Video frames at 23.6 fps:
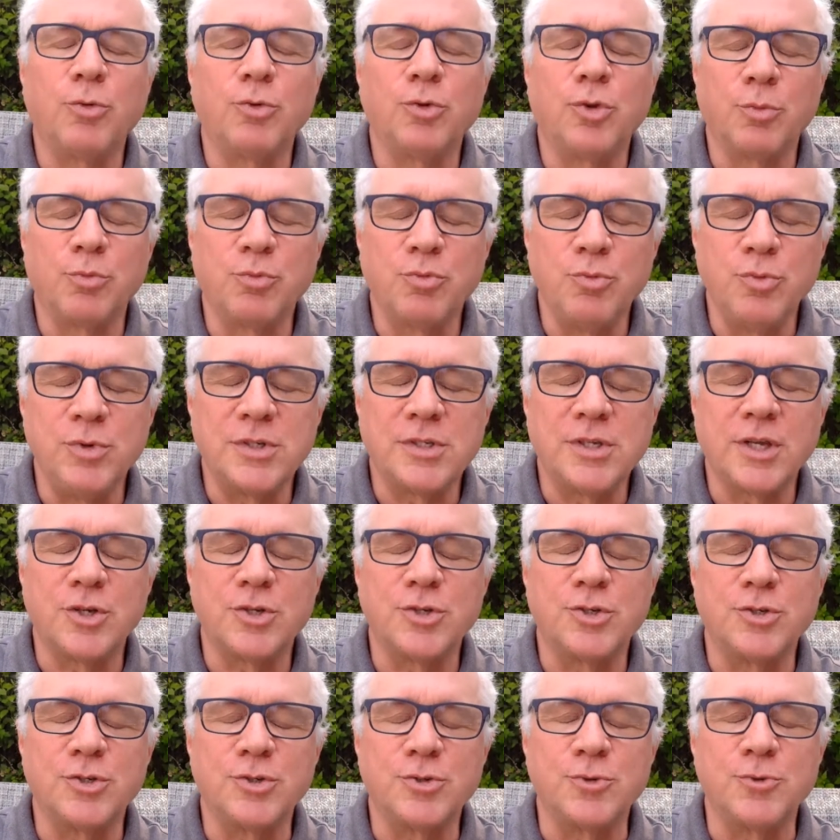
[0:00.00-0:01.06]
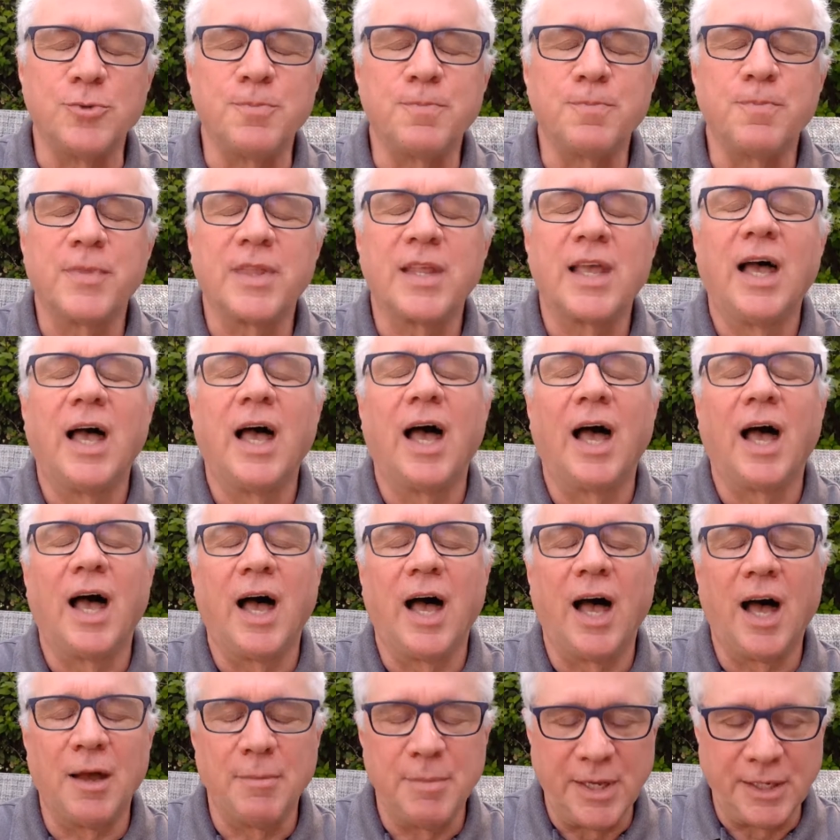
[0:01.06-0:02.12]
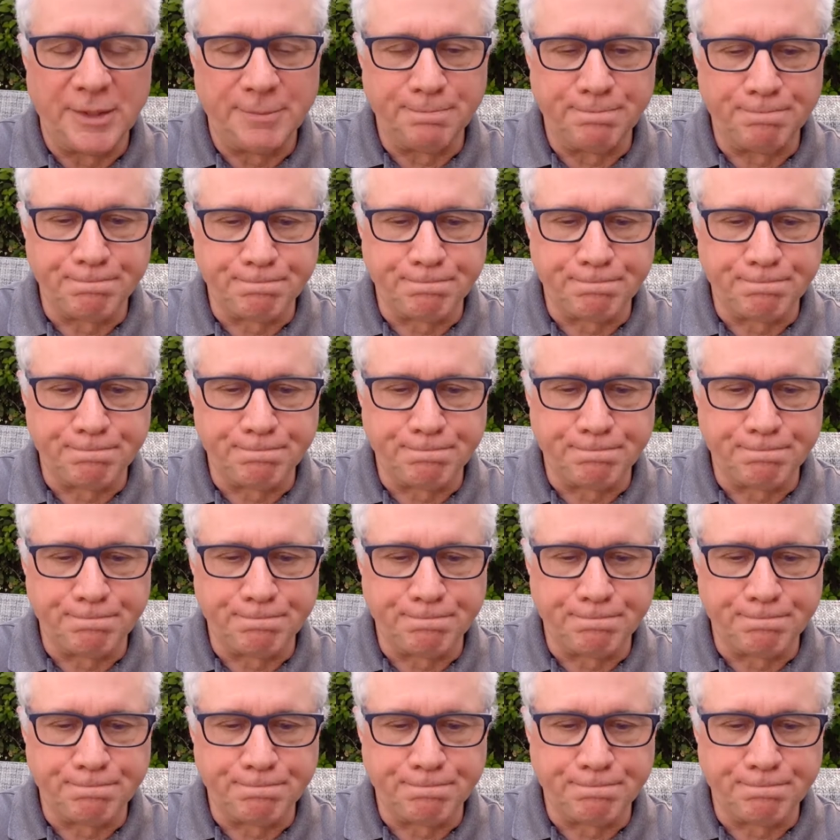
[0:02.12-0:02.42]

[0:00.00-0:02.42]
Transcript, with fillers: au nom puissant de Jésus. Amen.